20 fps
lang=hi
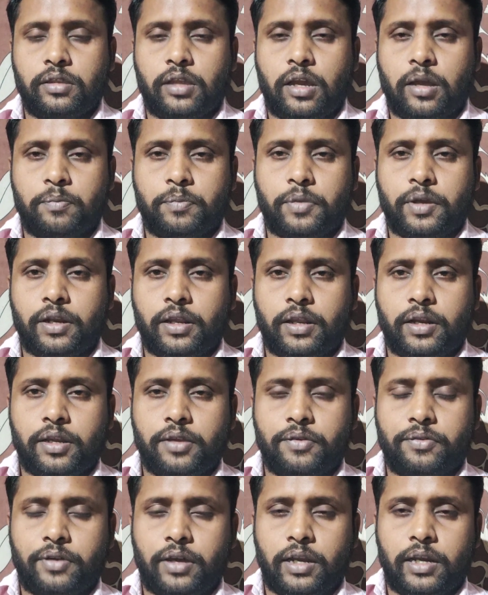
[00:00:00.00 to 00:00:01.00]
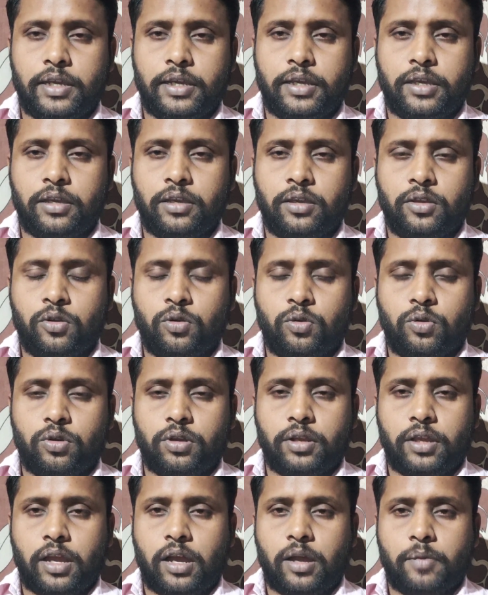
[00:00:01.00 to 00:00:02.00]
धाम पर रहने वाले हैं
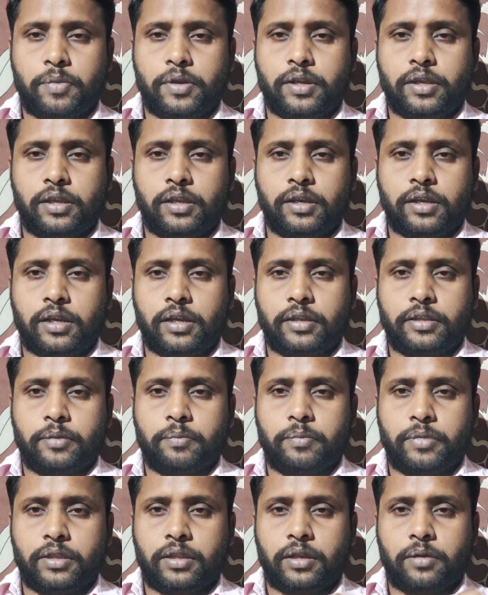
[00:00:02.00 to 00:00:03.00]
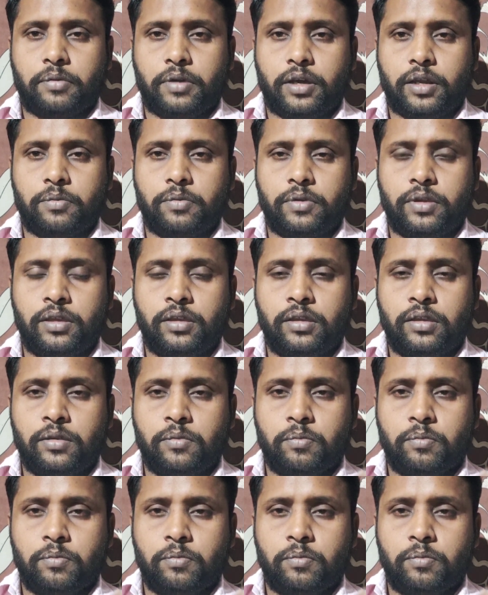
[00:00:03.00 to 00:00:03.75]
और यहाँ पर इनका दिव्य दरबार भी